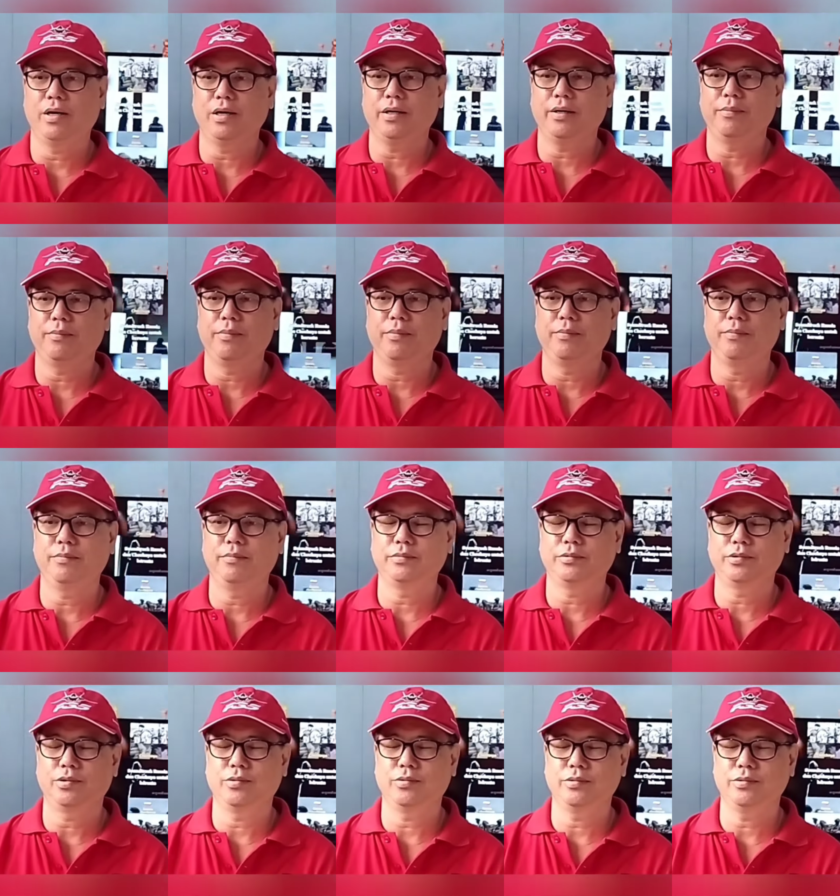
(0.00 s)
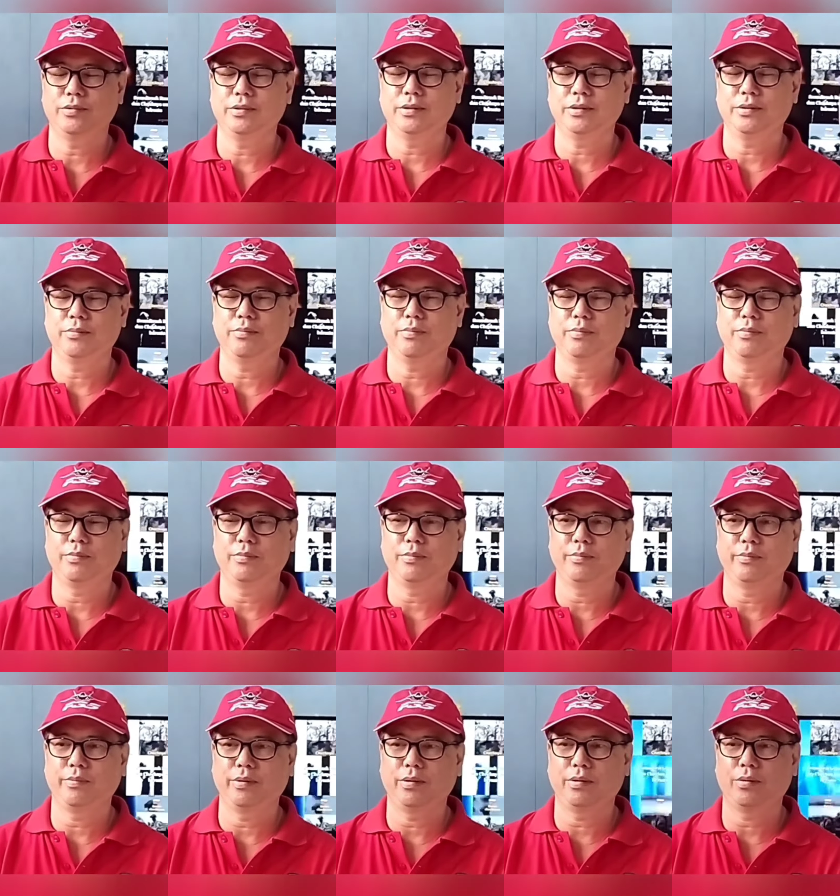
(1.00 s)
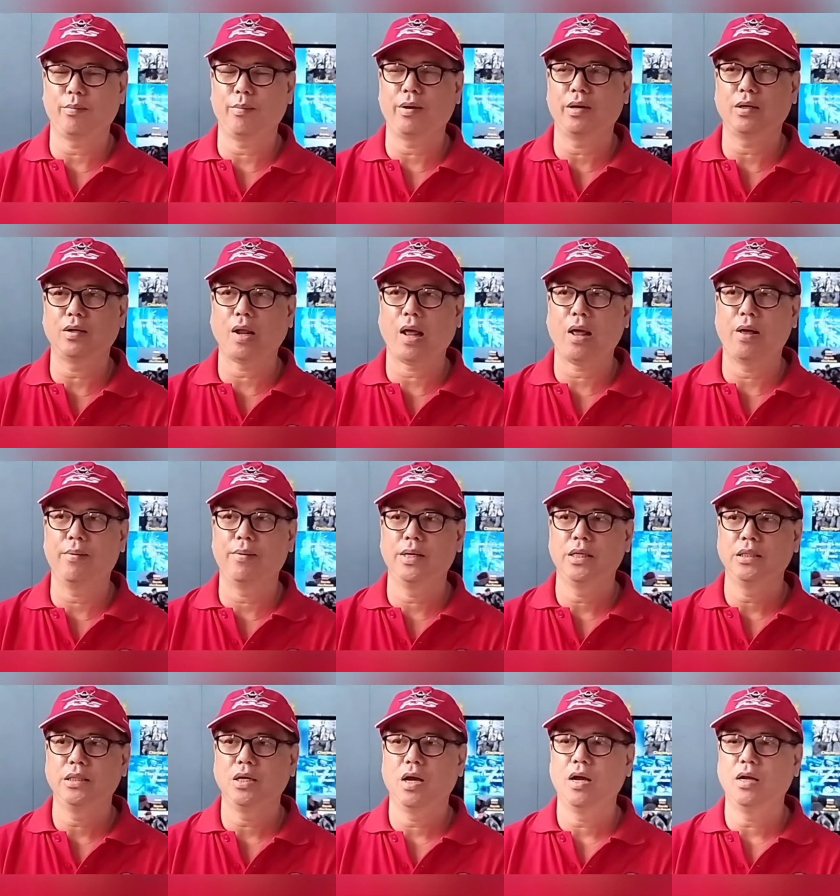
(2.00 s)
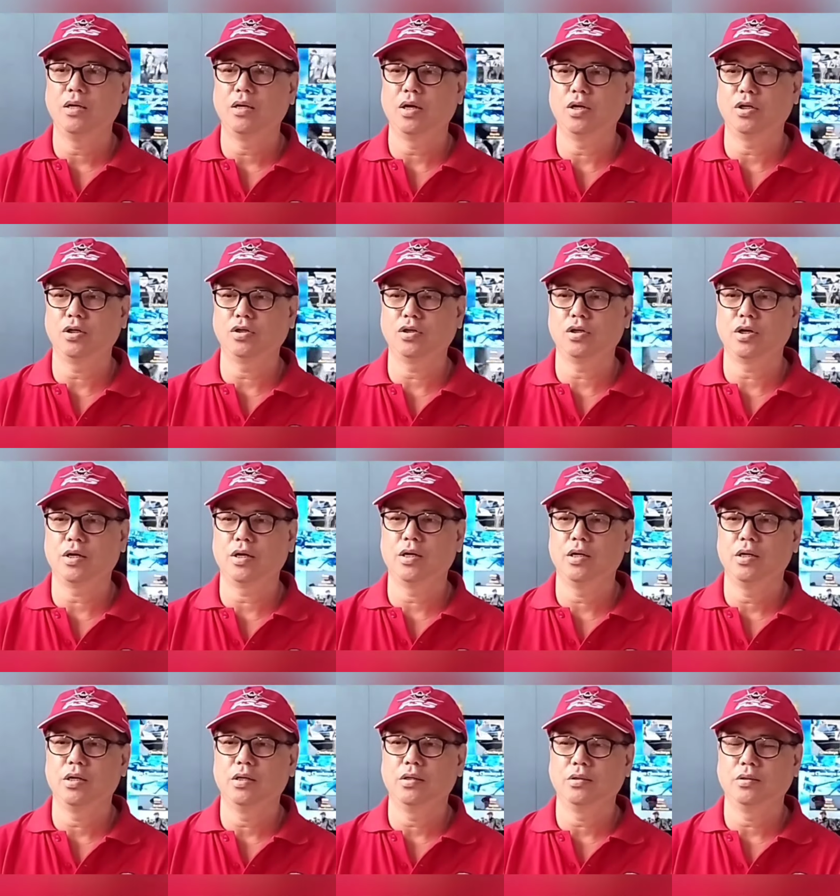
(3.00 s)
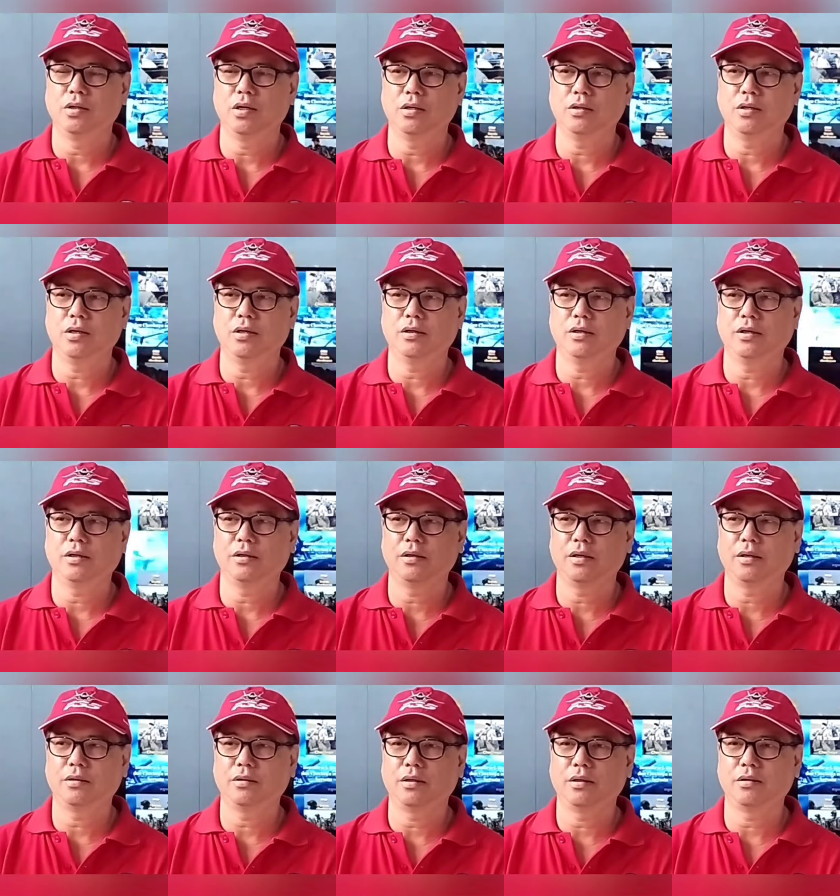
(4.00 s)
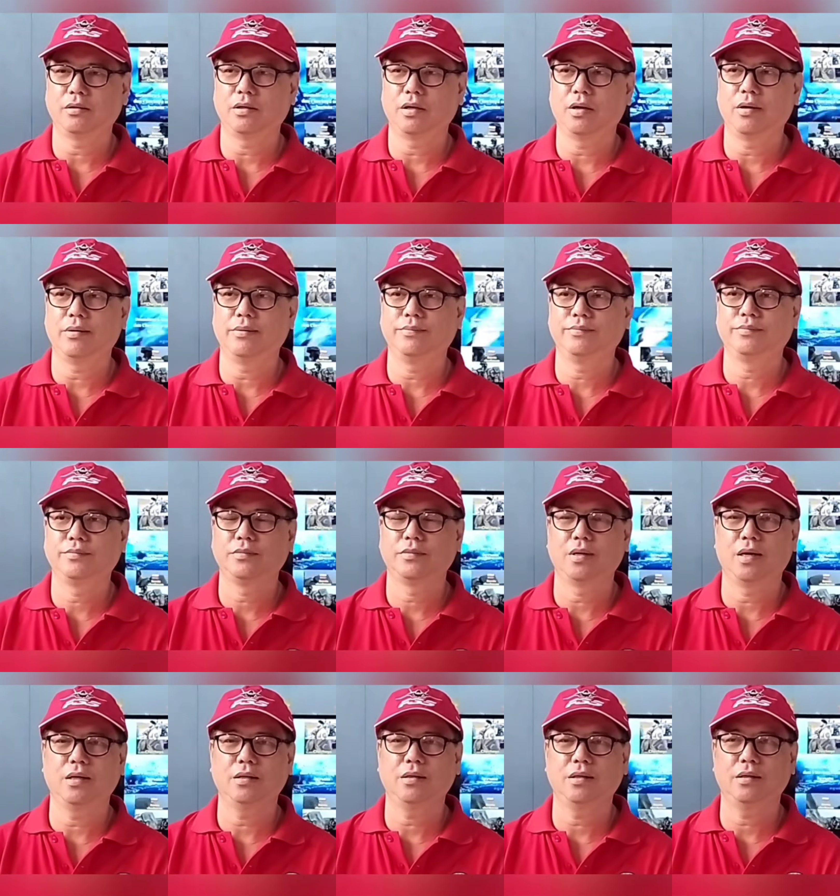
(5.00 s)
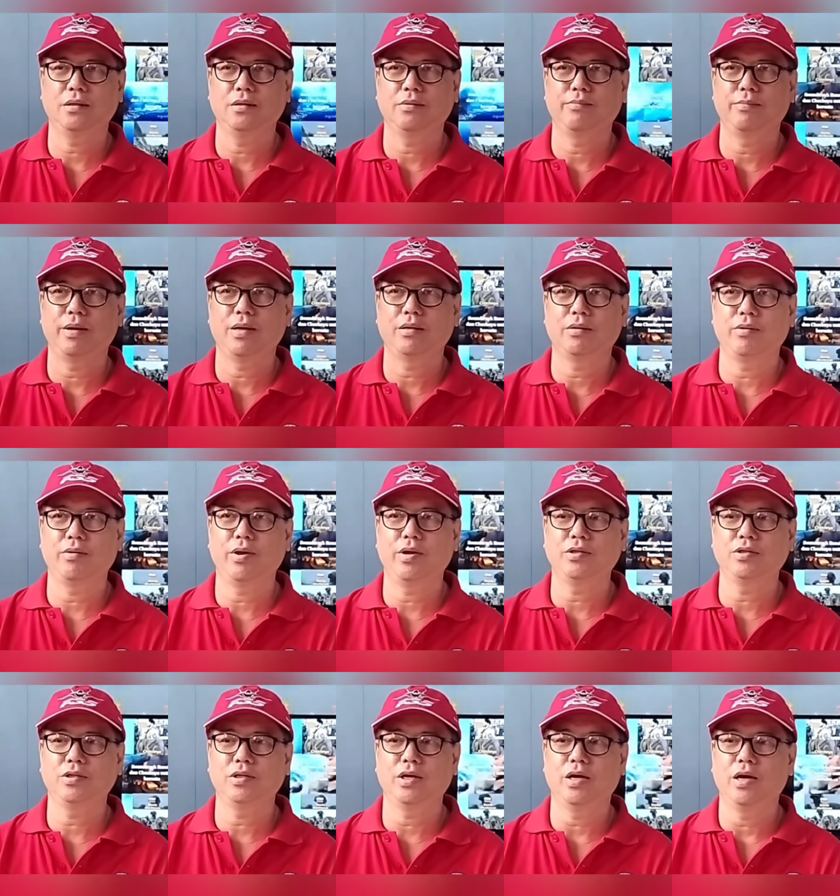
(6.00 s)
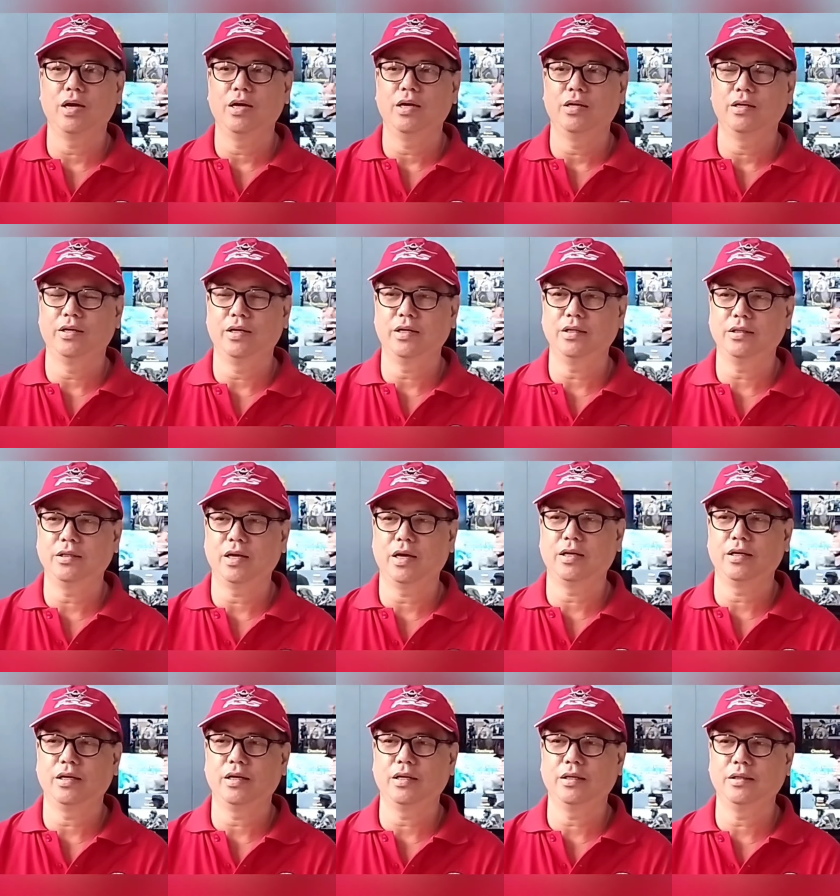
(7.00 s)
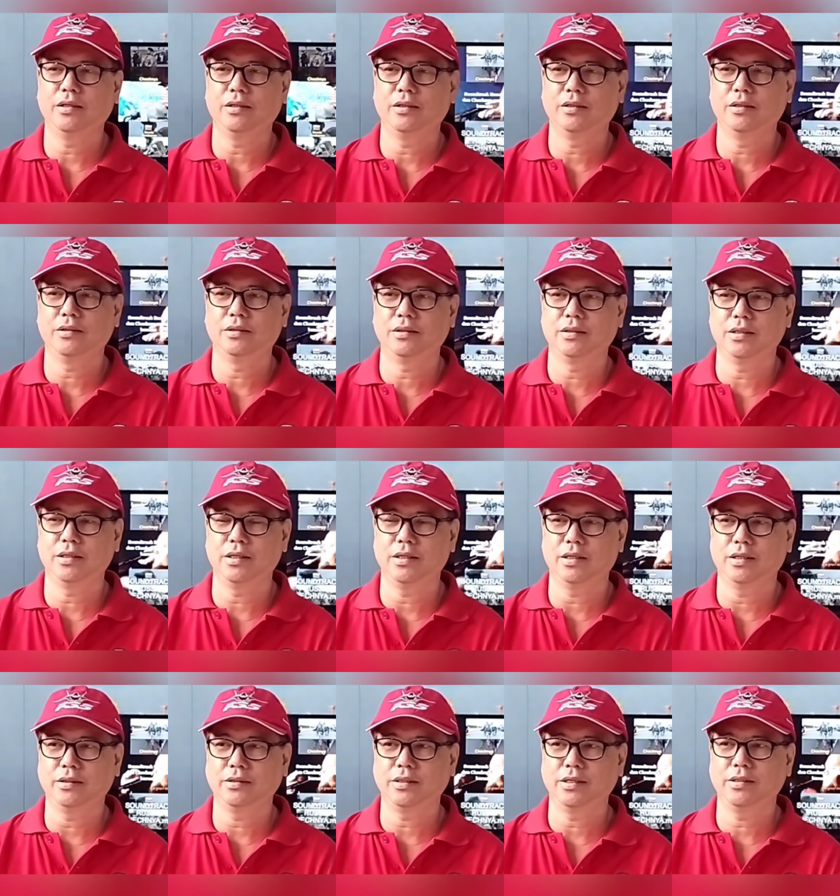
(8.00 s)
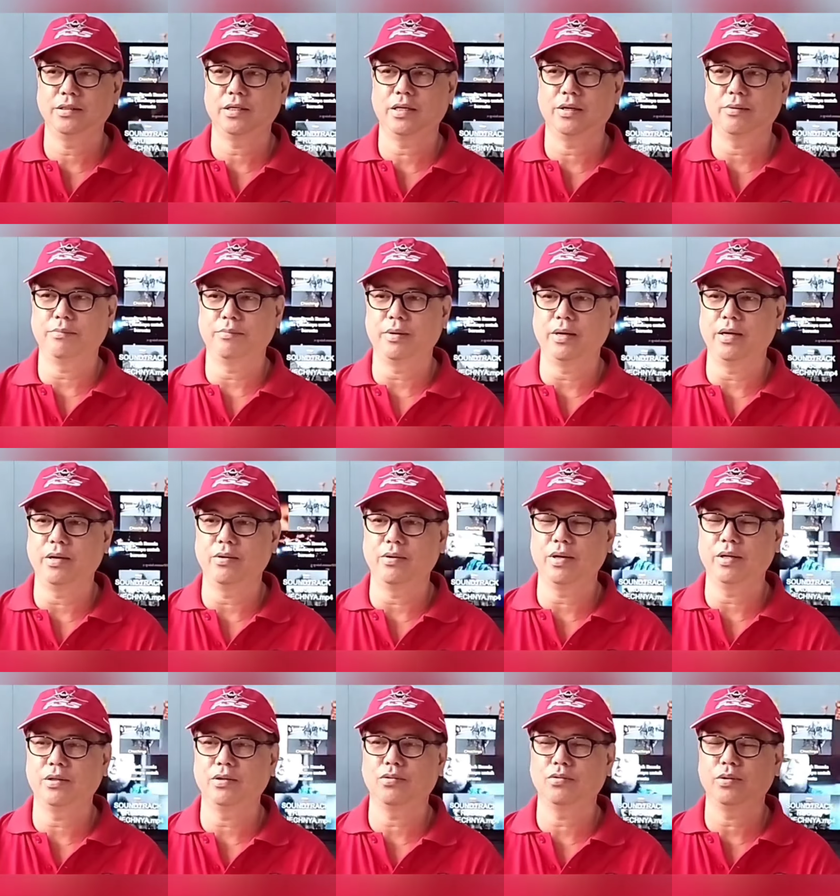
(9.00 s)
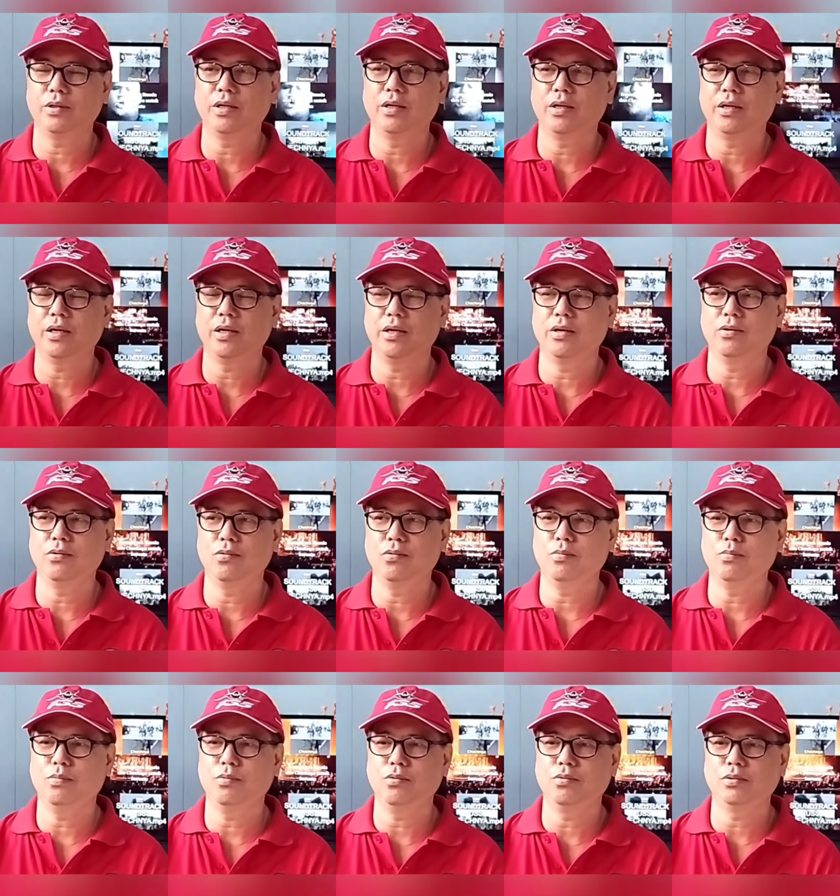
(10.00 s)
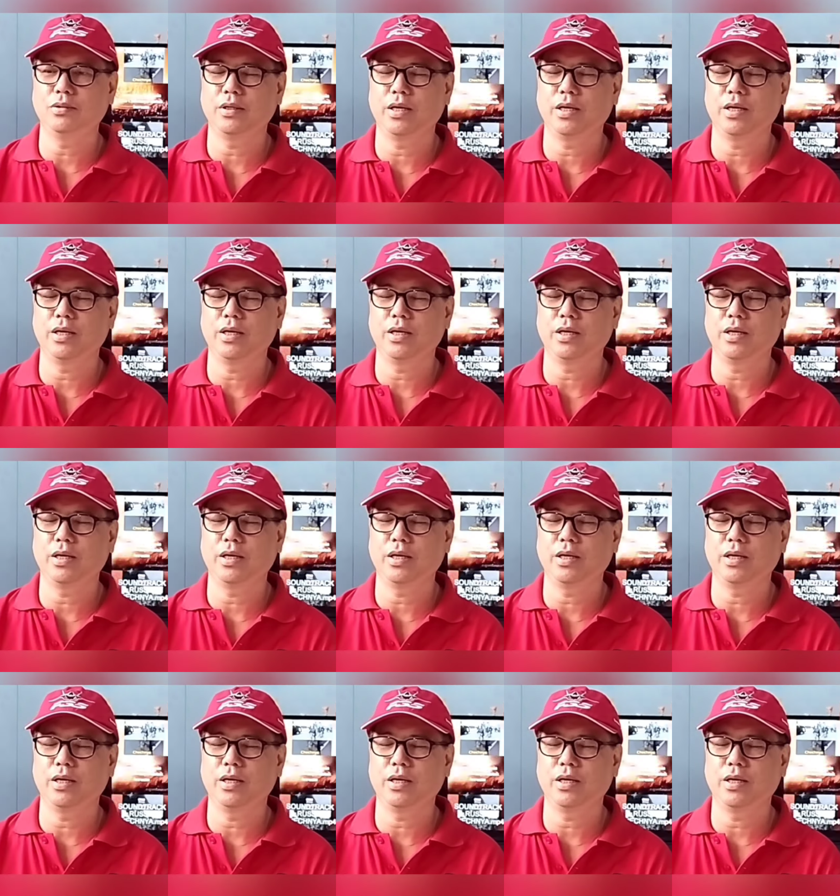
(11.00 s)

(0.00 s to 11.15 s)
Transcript: 居民抓来当民兵的暂时的军队，他们完全没有作战的经验，有的连开枪都不会。他们